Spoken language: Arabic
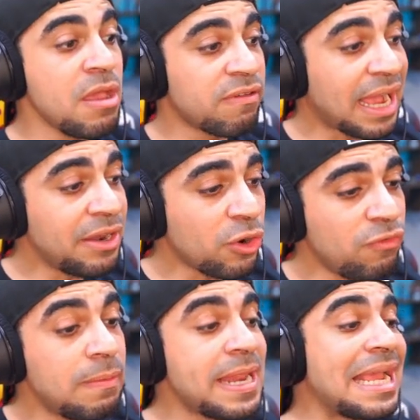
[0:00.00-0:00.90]
فخلنا نروح في
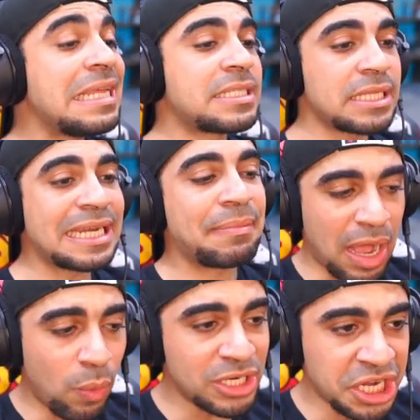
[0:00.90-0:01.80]
البدايه للتدريب
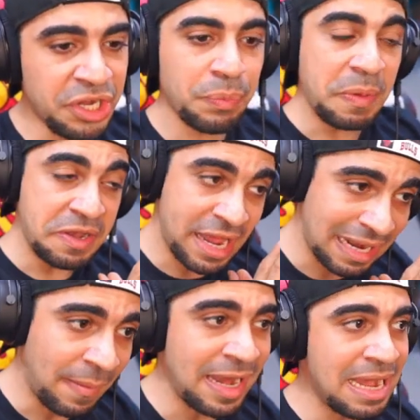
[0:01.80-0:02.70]
اول شيء احنا
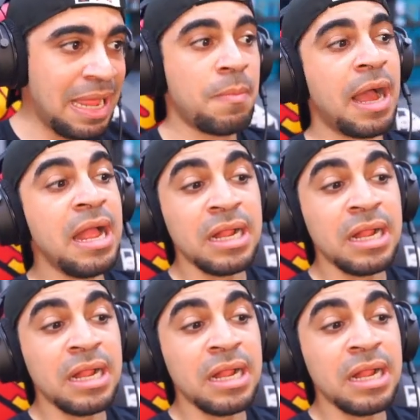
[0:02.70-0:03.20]
بنتدرب على اللعبه